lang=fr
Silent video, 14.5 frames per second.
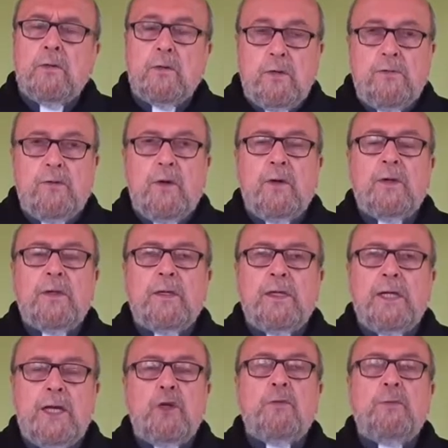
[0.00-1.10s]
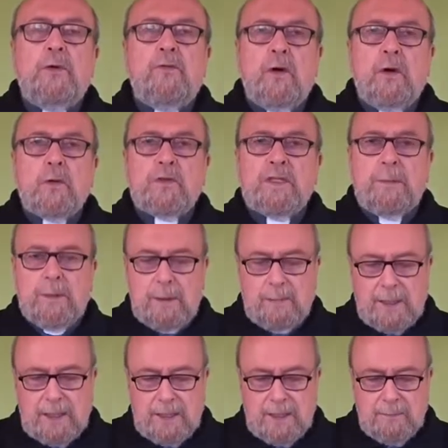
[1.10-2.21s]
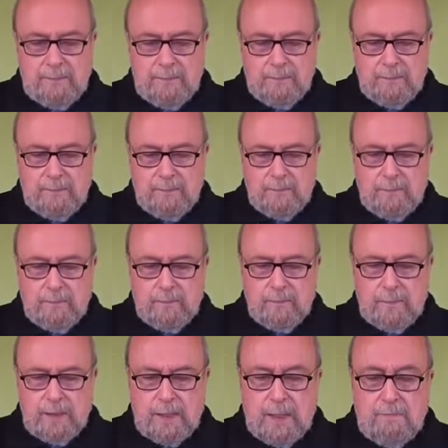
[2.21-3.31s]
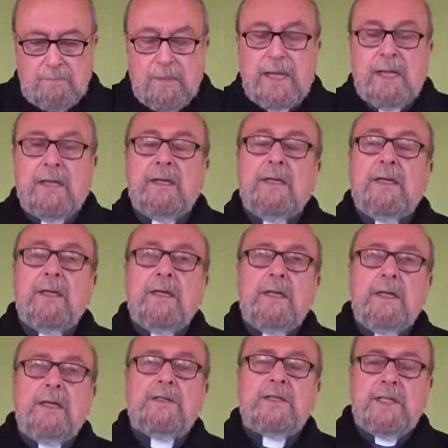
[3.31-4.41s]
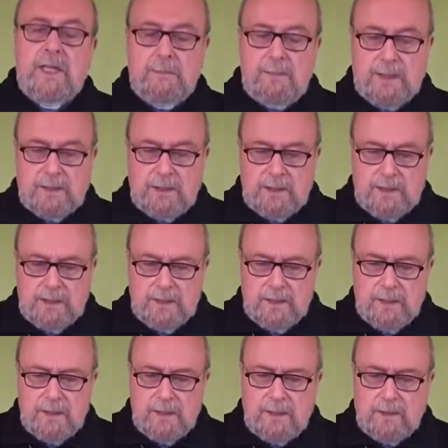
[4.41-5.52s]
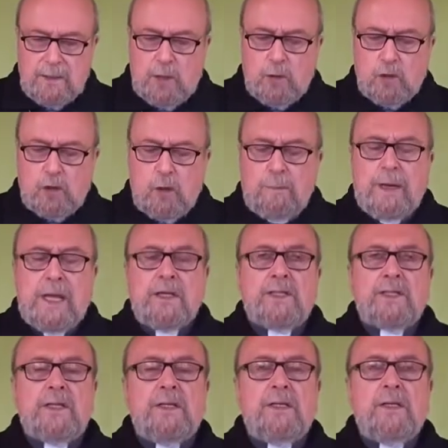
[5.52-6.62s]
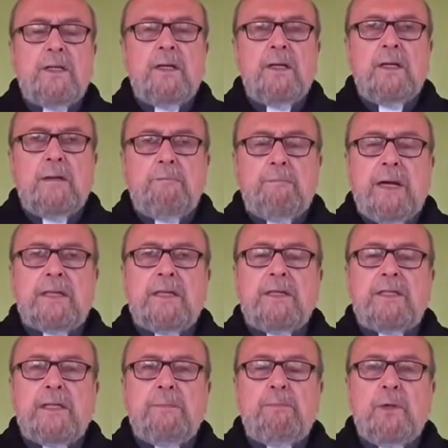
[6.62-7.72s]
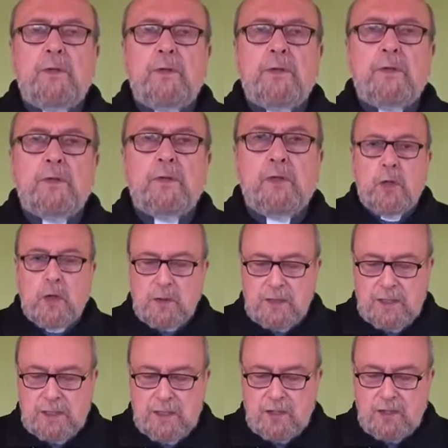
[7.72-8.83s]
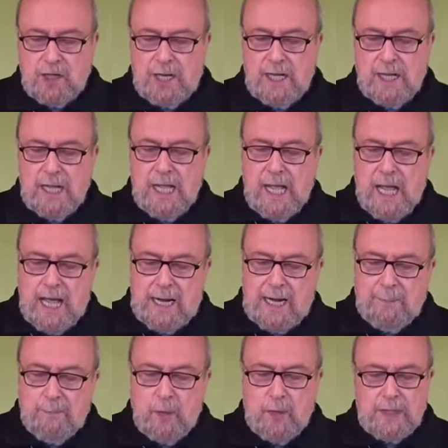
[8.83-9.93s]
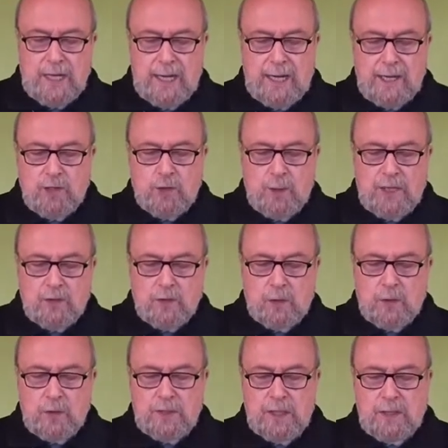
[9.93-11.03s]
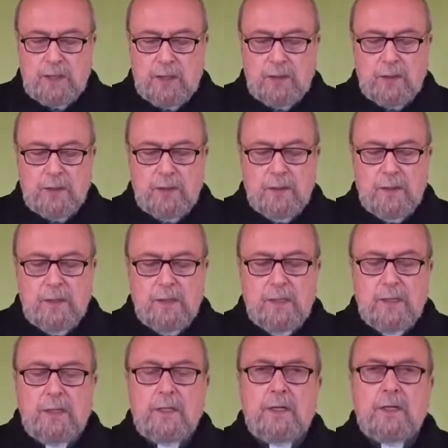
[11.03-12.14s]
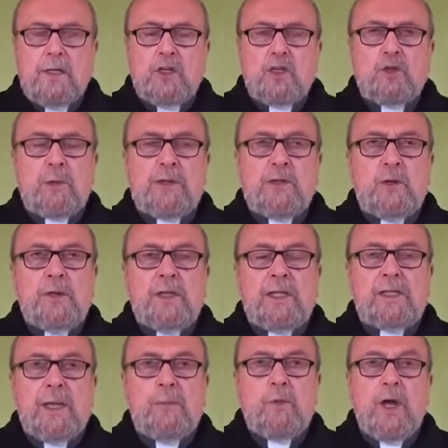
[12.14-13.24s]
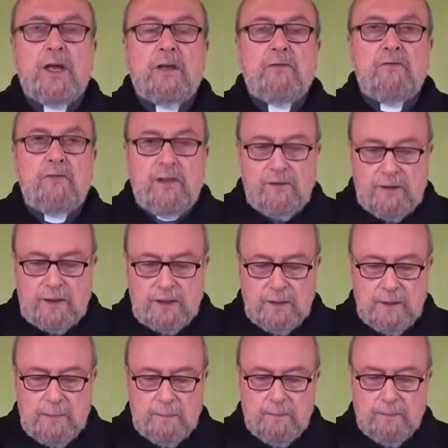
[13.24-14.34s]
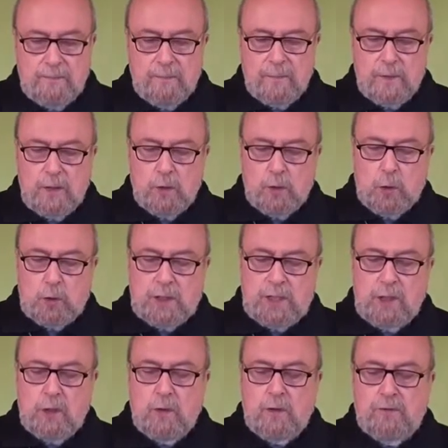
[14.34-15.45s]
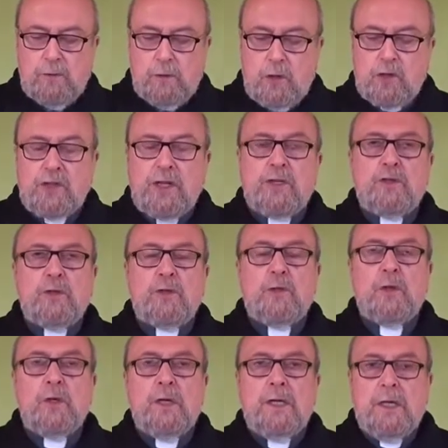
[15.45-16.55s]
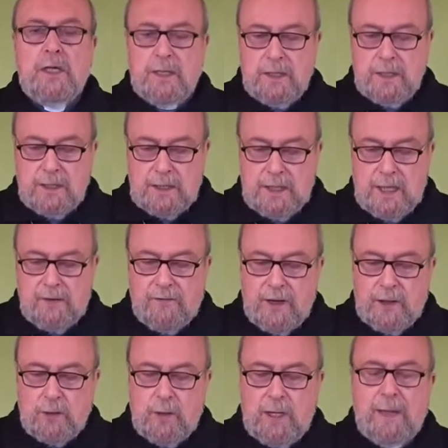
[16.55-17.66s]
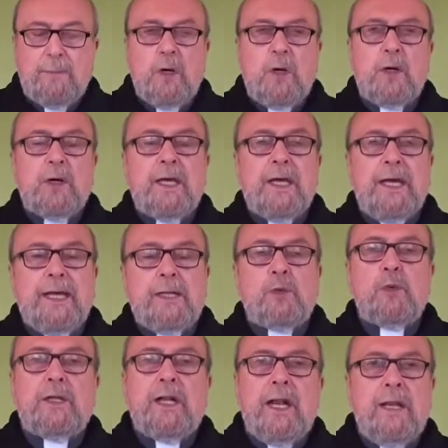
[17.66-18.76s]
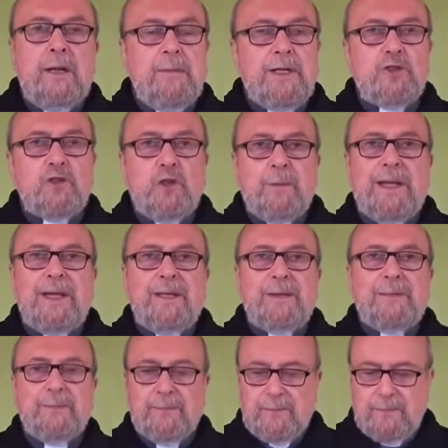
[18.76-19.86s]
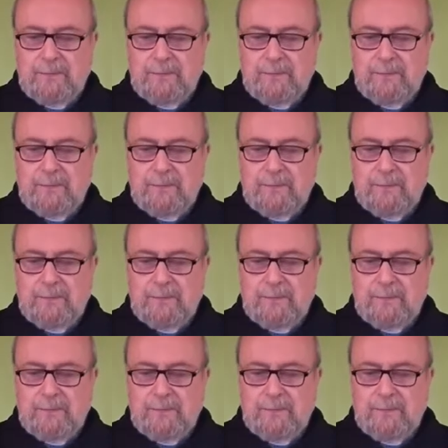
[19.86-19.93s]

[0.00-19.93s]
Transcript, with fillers: Nous devons et nous pouvons nous y préparer. Mais ici et maintenant, dans notre présent, participons d'ores et déjà à la mort et à la résurrection du Seigneur. Soyons des témoins vivants du triomphe de Jésus qui a vaincu la mort et toutes les limites humaines.